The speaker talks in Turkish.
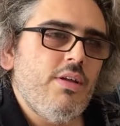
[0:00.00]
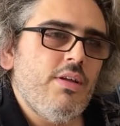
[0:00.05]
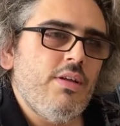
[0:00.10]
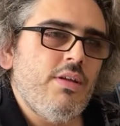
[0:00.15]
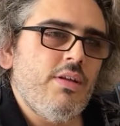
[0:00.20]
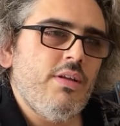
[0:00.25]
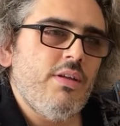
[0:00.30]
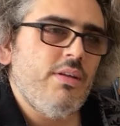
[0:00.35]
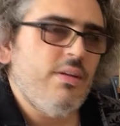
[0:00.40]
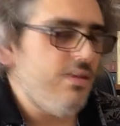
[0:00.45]

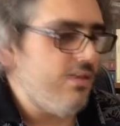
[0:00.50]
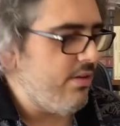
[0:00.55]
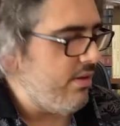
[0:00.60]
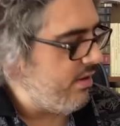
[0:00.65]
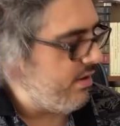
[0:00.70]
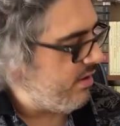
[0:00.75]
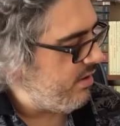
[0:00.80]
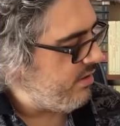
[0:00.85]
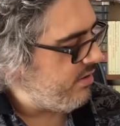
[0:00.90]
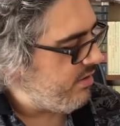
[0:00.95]
E,
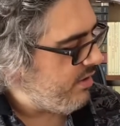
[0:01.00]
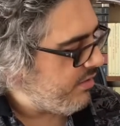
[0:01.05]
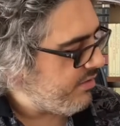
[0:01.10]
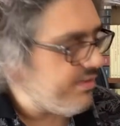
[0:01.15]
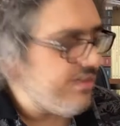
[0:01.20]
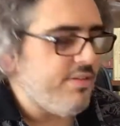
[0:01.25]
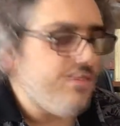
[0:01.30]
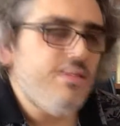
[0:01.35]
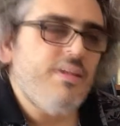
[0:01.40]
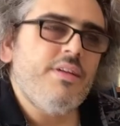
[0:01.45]

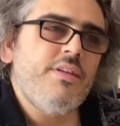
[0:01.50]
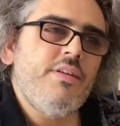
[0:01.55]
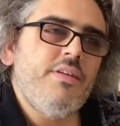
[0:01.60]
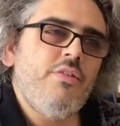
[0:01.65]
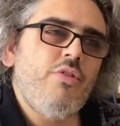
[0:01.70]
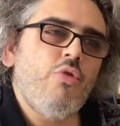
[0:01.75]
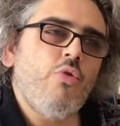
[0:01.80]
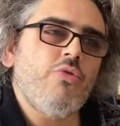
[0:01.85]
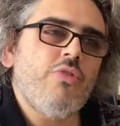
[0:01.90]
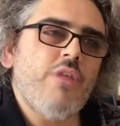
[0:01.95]

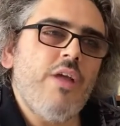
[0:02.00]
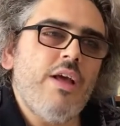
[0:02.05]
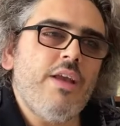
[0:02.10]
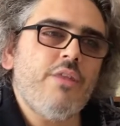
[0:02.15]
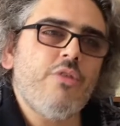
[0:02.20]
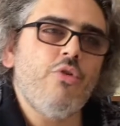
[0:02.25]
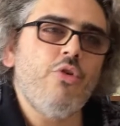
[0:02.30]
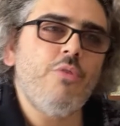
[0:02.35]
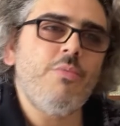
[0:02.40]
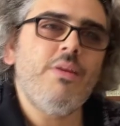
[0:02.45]
yazdıklarının çok değer
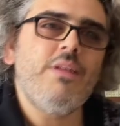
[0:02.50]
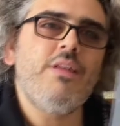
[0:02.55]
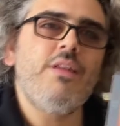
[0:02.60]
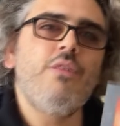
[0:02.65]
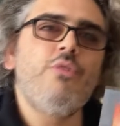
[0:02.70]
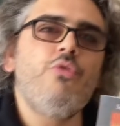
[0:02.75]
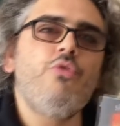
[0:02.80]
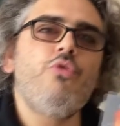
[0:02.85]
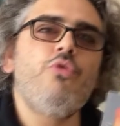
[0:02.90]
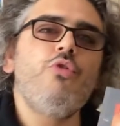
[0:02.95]

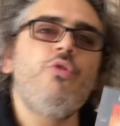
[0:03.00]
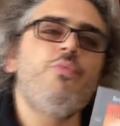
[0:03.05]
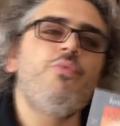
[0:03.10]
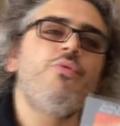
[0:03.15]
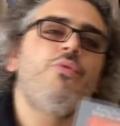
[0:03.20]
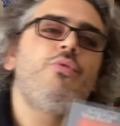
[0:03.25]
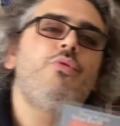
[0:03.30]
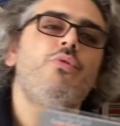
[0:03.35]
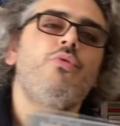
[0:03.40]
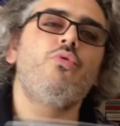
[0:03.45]
görmediğini
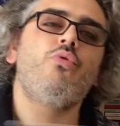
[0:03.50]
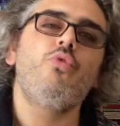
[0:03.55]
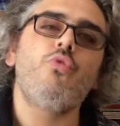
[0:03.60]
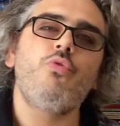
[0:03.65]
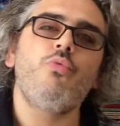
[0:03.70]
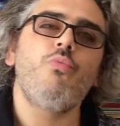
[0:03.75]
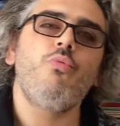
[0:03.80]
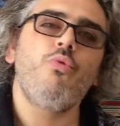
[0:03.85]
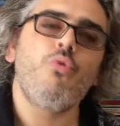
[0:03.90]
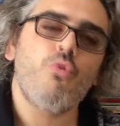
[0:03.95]
düşünüp e,
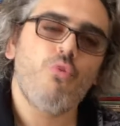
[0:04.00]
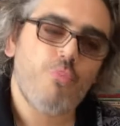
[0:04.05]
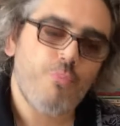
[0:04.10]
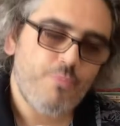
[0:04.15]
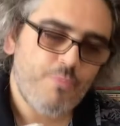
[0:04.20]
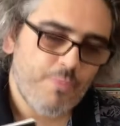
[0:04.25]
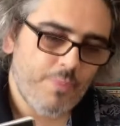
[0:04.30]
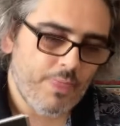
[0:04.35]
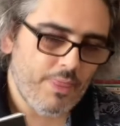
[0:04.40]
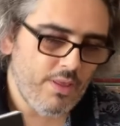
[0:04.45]
küsmüş.
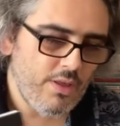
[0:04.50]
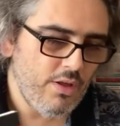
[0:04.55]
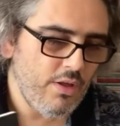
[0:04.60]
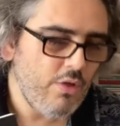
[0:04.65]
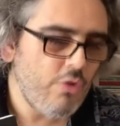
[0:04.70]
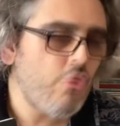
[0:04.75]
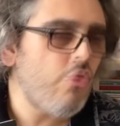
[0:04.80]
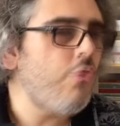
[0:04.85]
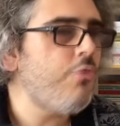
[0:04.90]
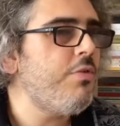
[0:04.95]

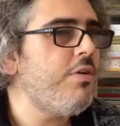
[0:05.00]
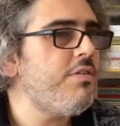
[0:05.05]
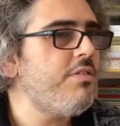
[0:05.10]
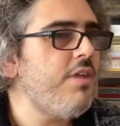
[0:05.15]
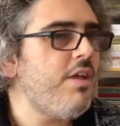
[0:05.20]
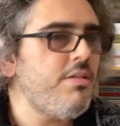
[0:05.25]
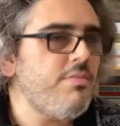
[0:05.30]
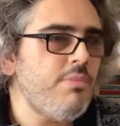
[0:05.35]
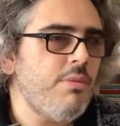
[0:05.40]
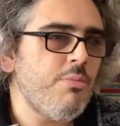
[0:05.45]
Çok fazla
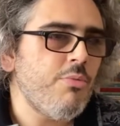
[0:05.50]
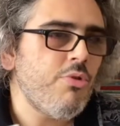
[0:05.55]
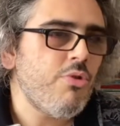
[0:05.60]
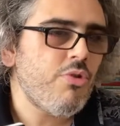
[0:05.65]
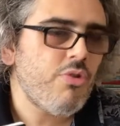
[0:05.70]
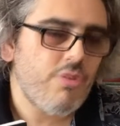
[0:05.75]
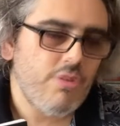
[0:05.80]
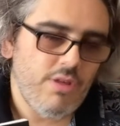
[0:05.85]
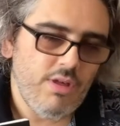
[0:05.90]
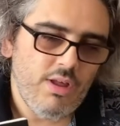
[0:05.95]

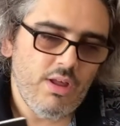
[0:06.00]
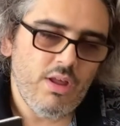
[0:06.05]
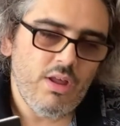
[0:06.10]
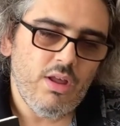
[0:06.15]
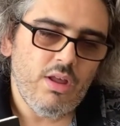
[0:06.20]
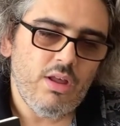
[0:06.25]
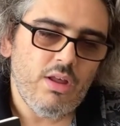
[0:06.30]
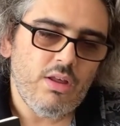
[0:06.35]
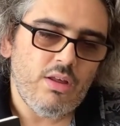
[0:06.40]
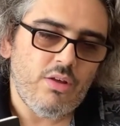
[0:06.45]
yazmamış.
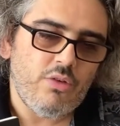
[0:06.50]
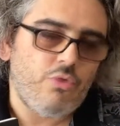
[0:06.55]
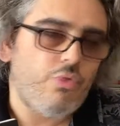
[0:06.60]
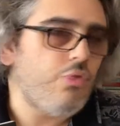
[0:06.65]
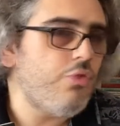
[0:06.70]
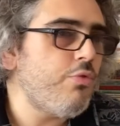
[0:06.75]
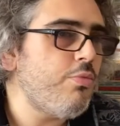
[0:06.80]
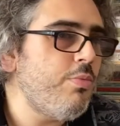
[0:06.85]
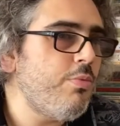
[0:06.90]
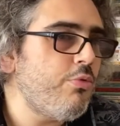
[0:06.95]

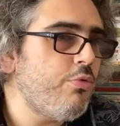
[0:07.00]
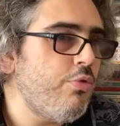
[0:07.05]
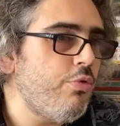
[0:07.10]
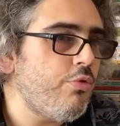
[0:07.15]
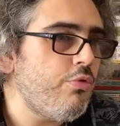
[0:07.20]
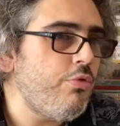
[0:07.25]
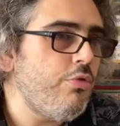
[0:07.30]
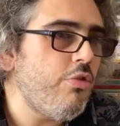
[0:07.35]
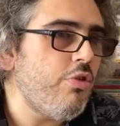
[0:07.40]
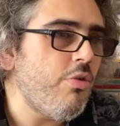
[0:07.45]
Küs,
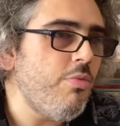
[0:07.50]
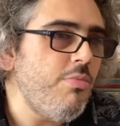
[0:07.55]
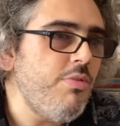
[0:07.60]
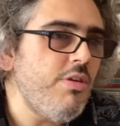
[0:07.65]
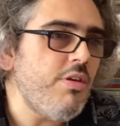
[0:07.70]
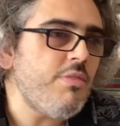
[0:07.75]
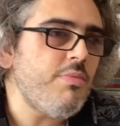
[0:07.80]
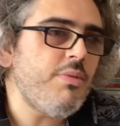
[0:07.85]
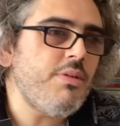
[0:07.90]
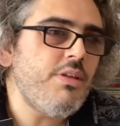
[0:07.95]
küstüğü için mi
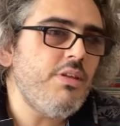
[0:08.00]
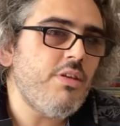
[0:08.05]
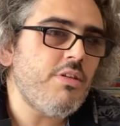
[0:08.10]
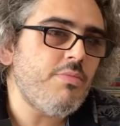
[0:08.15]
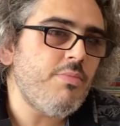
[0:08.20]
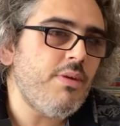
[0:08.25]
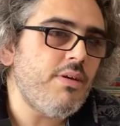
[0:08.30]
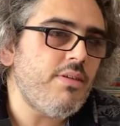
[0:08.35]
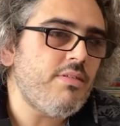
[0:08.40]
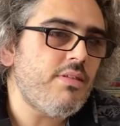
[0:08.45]
yazmadı,
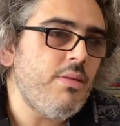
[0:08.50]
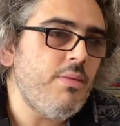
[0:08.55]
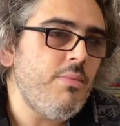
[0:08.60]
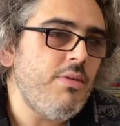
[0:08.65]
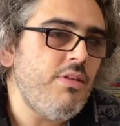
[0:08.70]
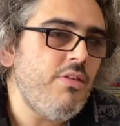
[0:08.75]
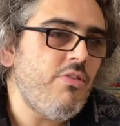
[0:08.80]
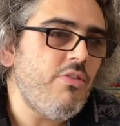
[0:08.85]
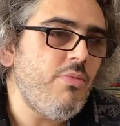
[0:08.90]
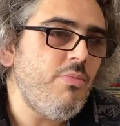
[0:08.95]
yazmak
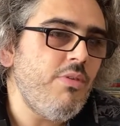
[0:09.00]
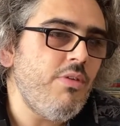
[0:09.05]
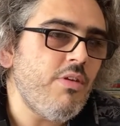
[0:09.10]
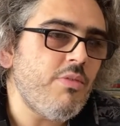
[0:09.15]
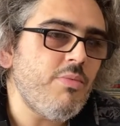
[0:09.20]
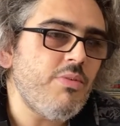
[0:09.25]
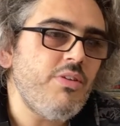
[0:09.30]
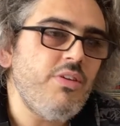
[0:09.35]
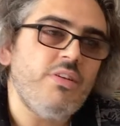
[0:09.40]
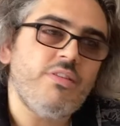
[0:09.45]
istemediği için mi
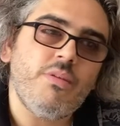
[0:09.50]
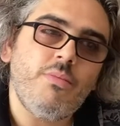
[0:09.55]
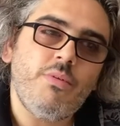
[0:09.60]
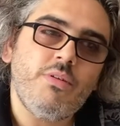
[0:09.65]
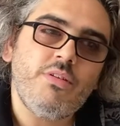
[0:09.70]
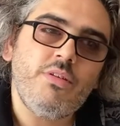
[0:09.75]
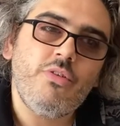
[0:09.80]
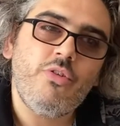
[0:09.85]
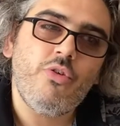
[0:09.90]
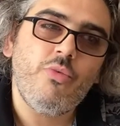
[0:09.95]
yazmadı,
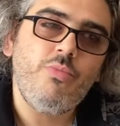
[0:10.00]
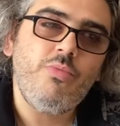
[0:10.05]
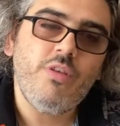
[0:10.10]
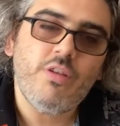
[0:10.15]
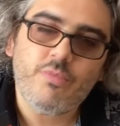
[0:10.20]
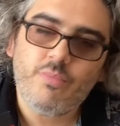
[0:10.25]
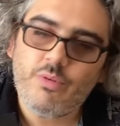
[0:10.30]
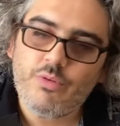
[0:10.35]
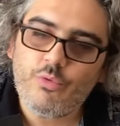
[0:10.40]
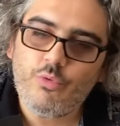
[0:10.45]
yazamadığı için mi
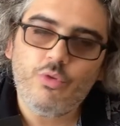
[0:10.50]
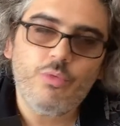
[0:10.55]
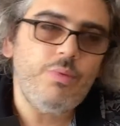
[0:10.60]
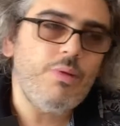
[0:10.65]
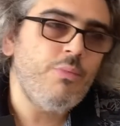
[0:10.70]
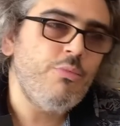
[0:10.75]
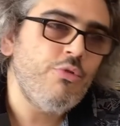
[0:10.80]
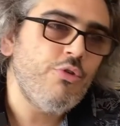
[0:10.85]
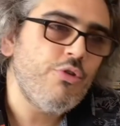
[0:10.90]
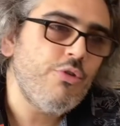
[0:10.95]
yazmadı onu
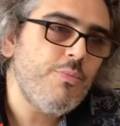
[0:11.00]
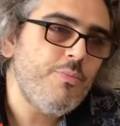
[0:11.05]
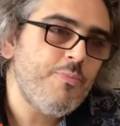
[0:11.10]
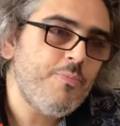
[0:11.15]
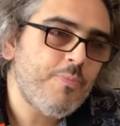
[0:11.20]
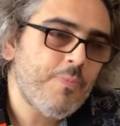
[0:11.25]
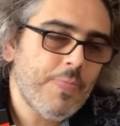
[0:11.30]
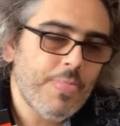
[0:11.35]
bilmiyorum.